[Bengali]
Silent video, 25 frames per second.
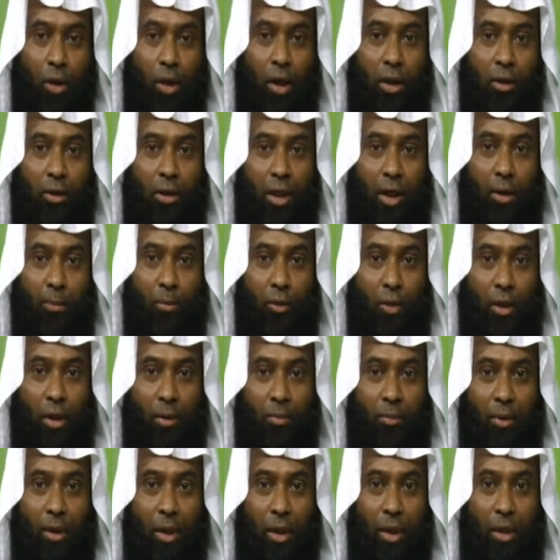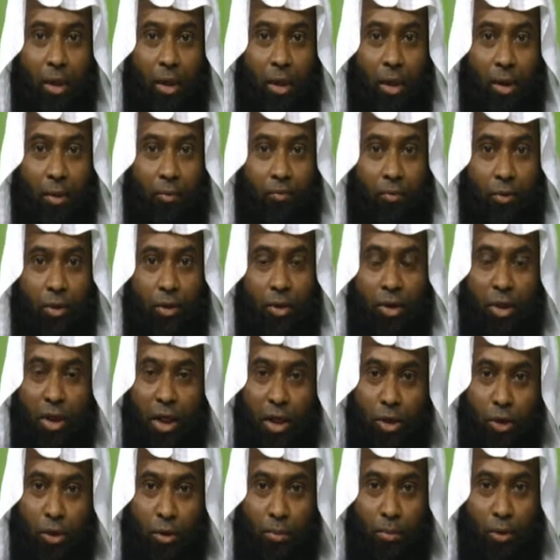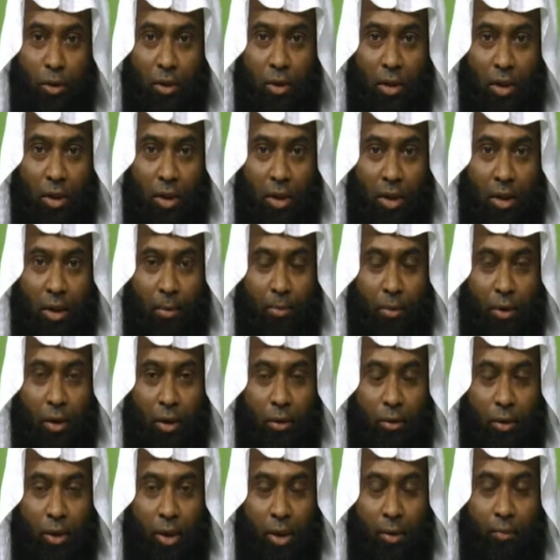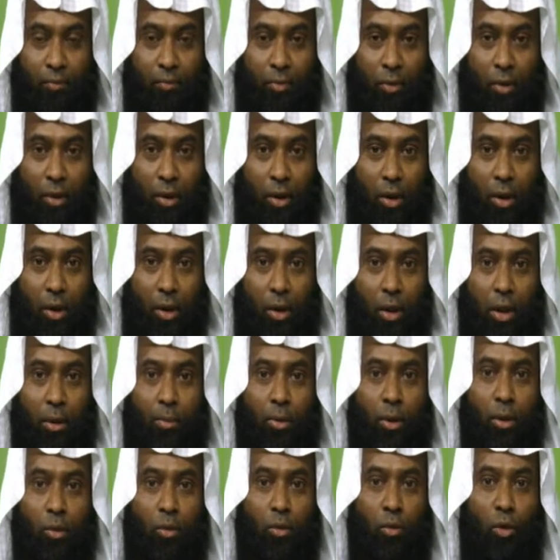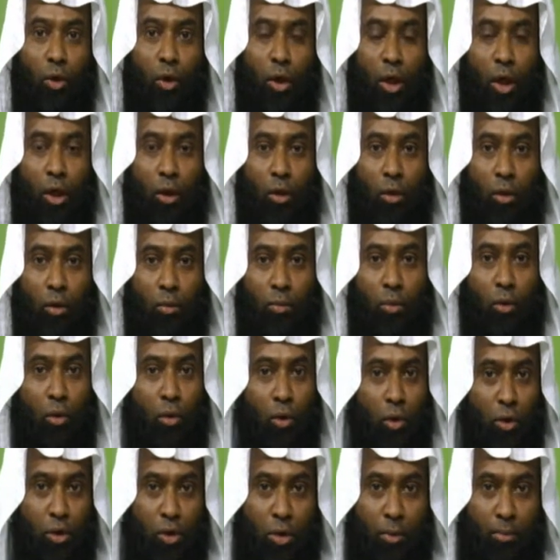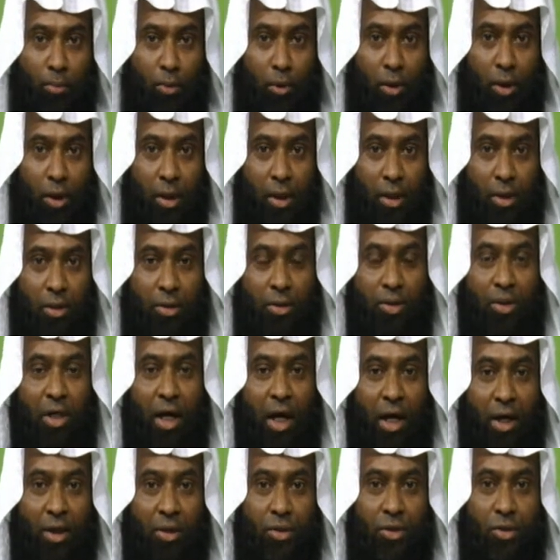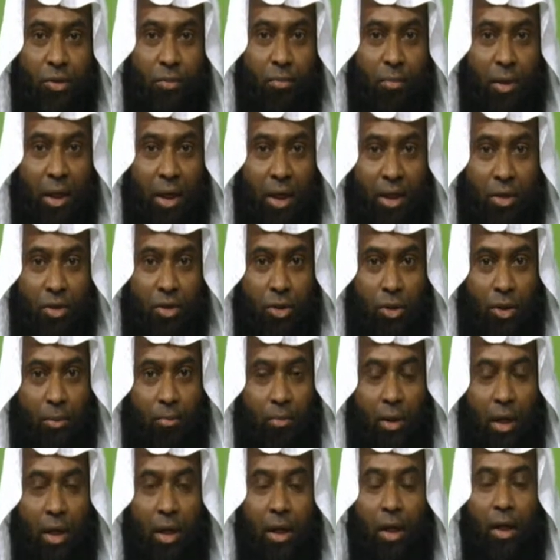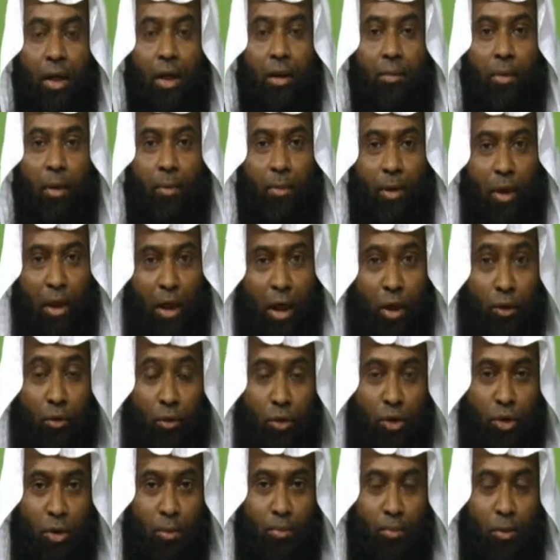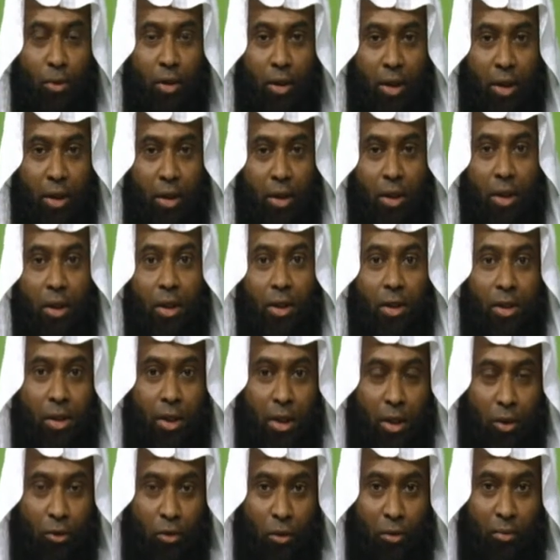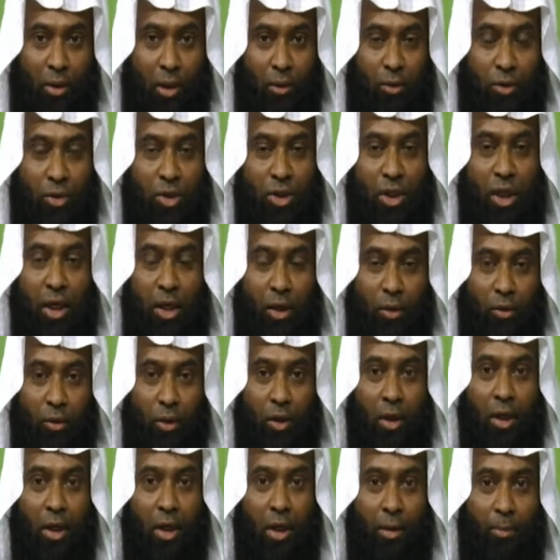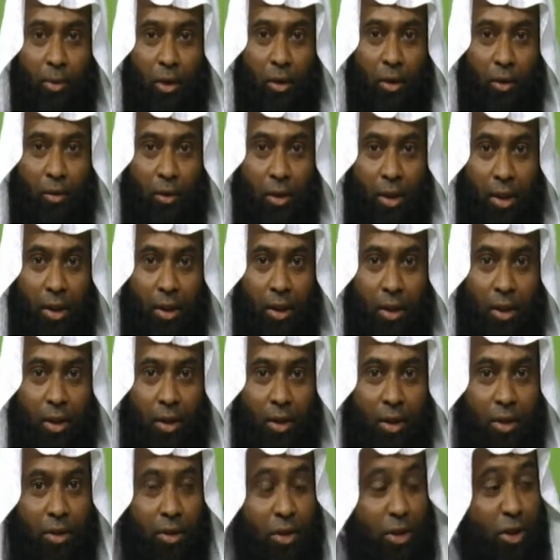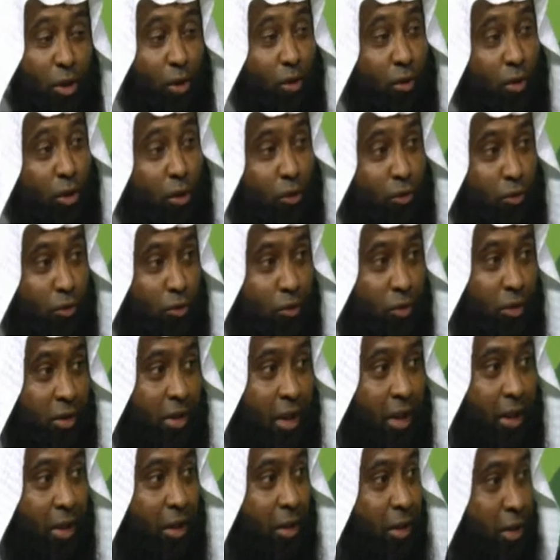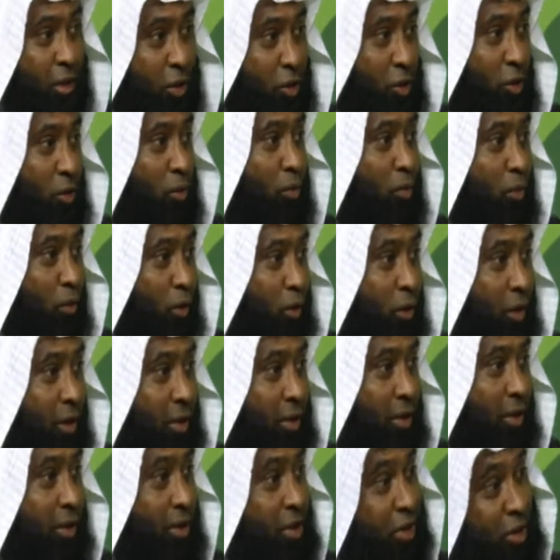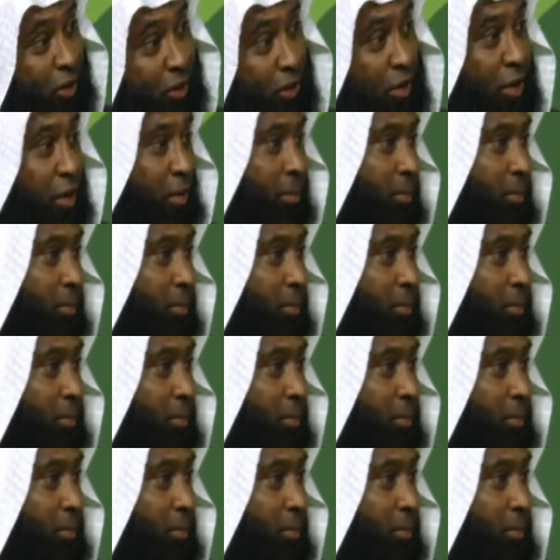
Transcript: তারপর আপনার ইতিহাস সম্পর্কে লেখাপড়া করে এবং অন্যান্য ভূগোল সম্পর্কে সায়েন্স ম্যাথস বা এইভাবে ল্যাঙ্গুয়েজ সম্পর্কে একজন মানুষ স্টাডি করে লেখাপড়া করে সেও কিন্তু যদি তার ইন্টেনশন গুড হয় সেও কি